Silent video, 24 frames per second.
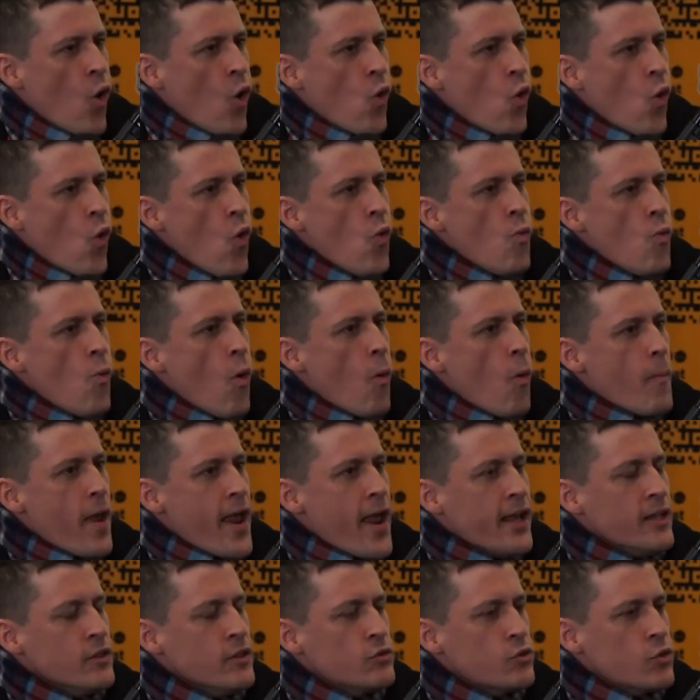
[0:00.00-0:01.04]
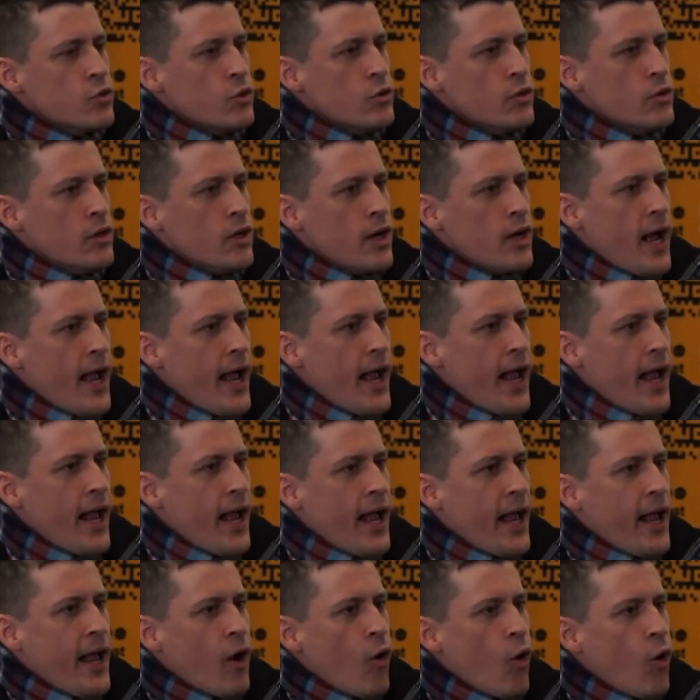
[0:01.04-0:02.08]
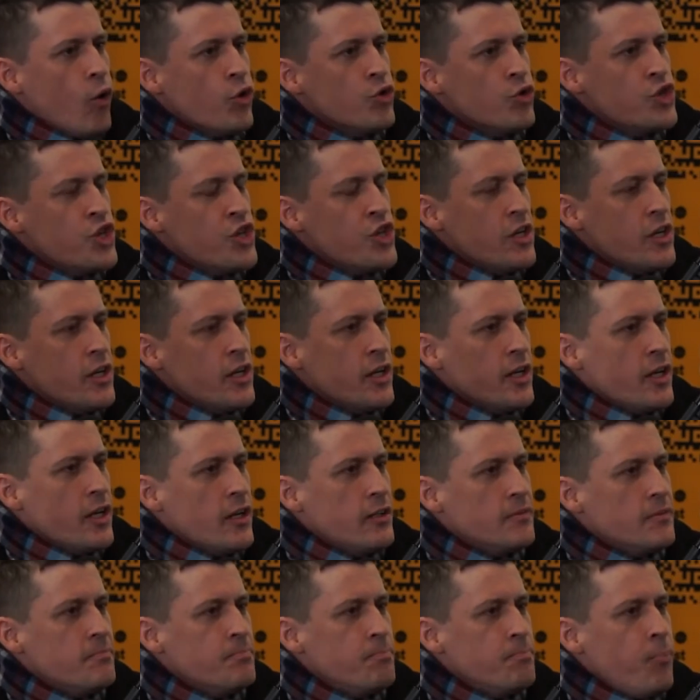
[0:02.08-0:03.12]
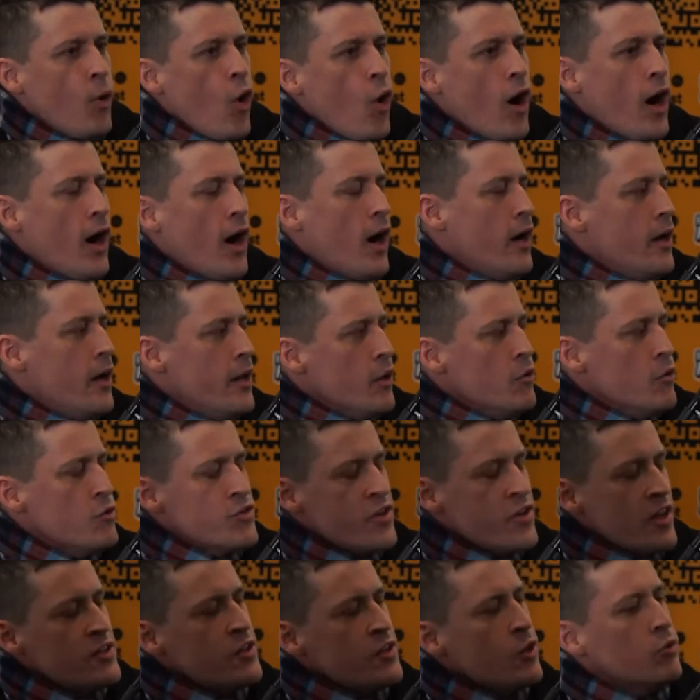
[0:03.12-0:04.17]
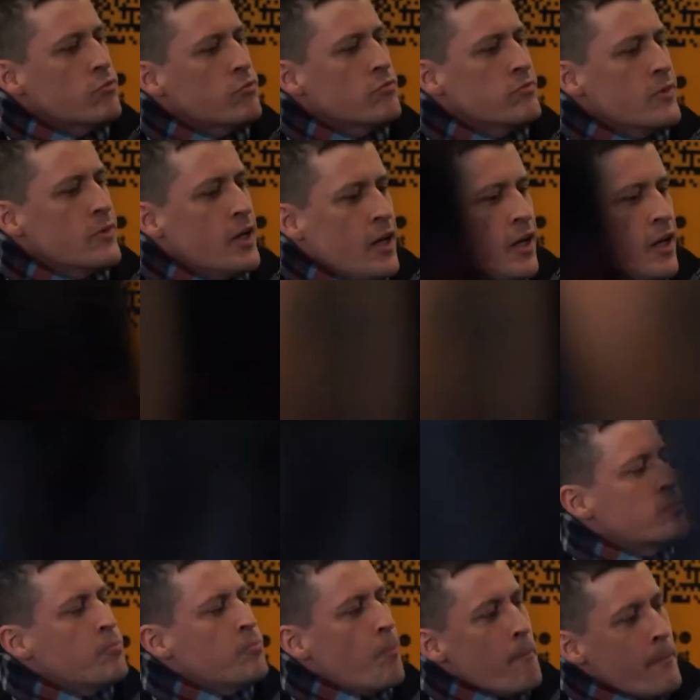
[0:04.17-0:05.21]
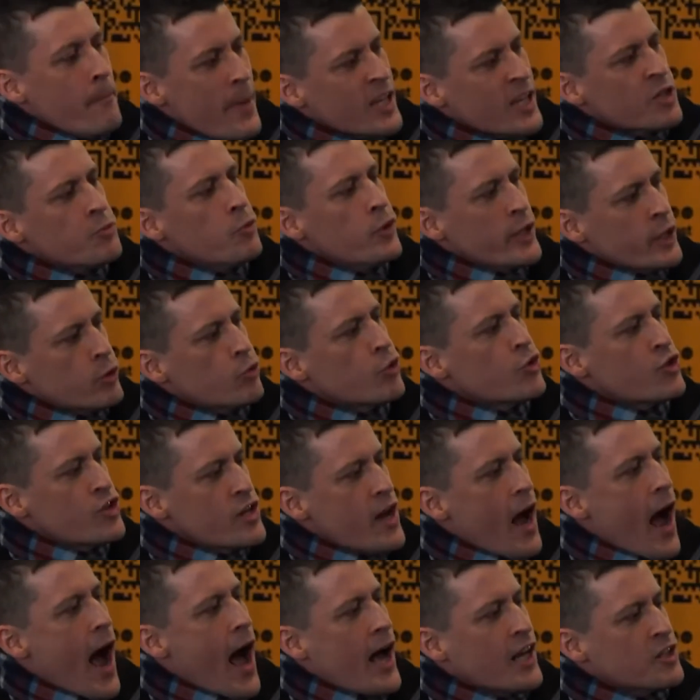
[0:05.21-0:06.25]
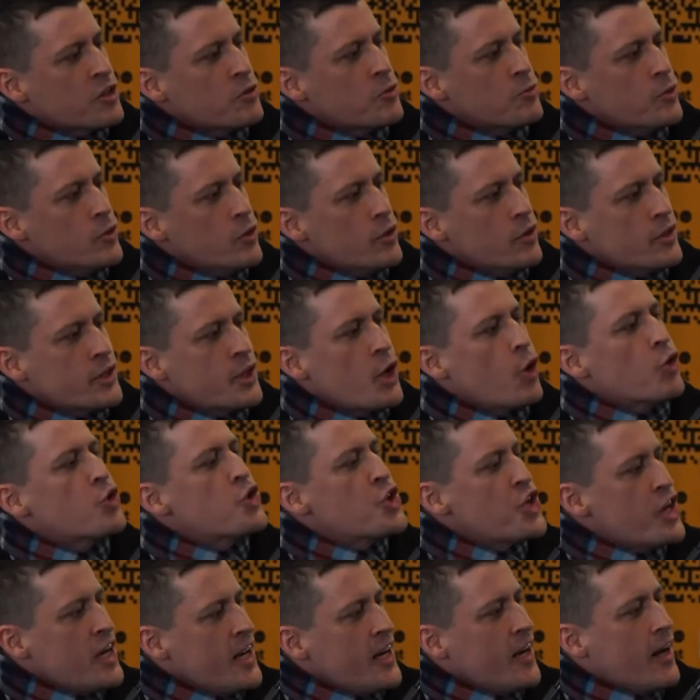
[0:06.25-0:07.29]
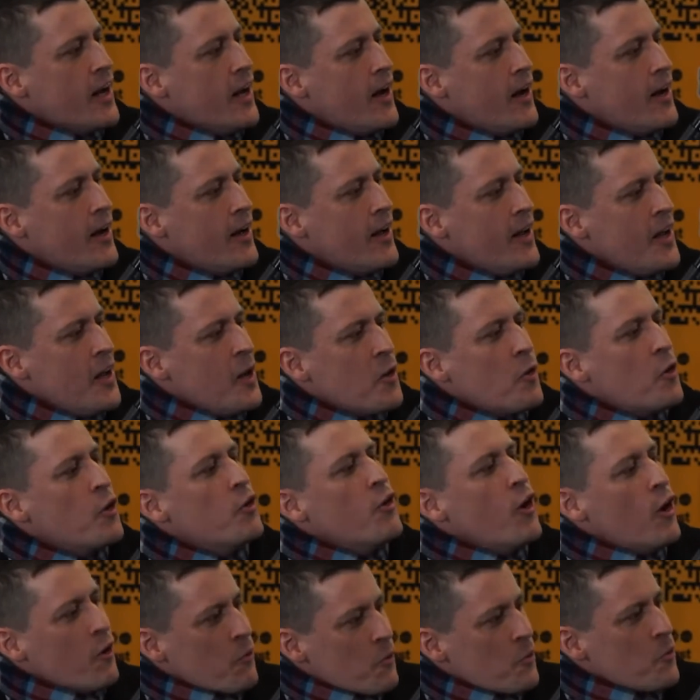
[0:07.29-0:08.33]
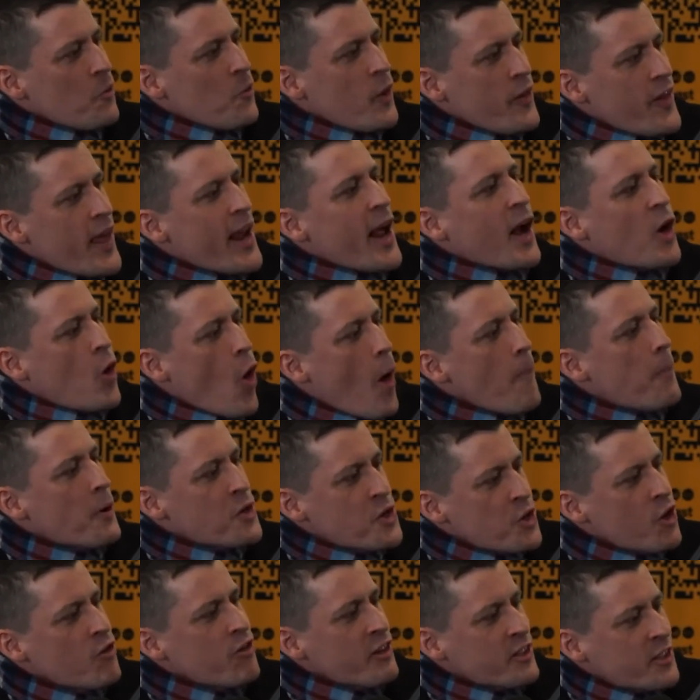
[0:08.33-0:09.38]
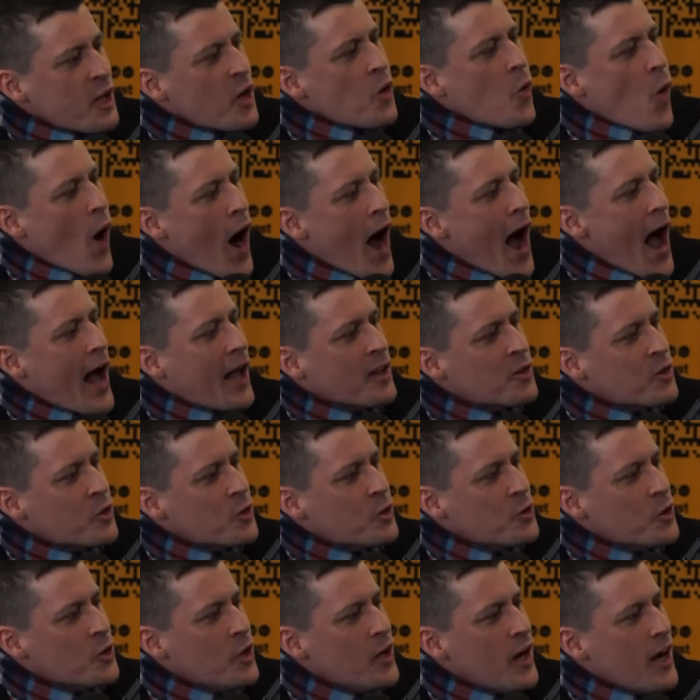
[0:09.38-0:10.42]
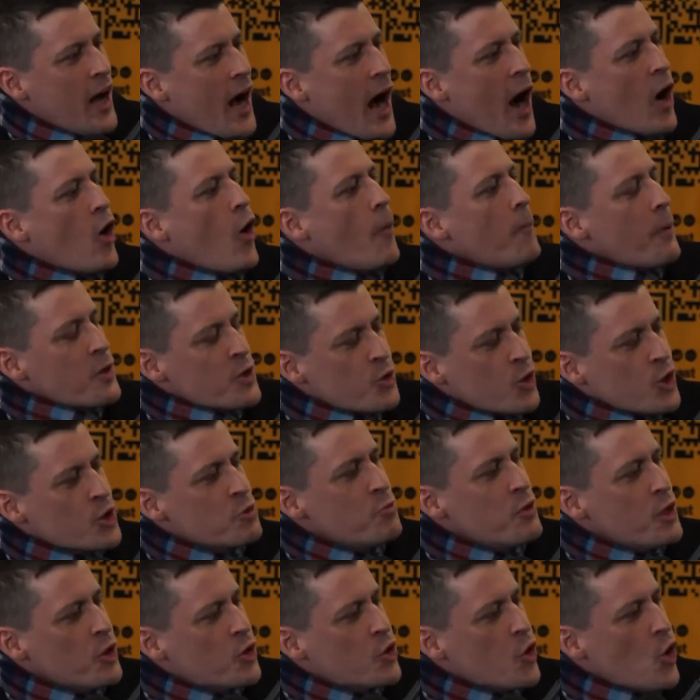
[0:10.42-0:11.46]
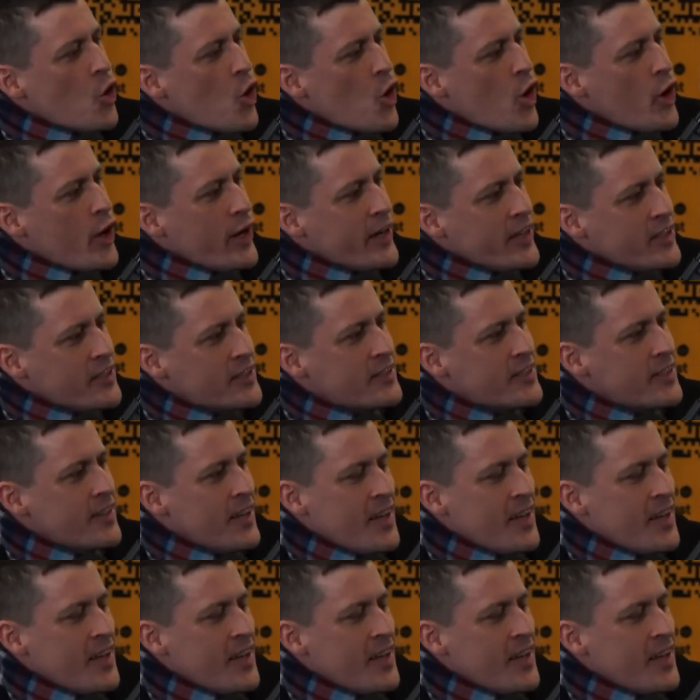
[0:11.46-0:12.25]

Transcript: com um momento é, onde, porra, eu não sei se eu tenho o mesmo entusiasmo que eu tinha quando, eu, quando era a Copa de 94, a Copa de 2002,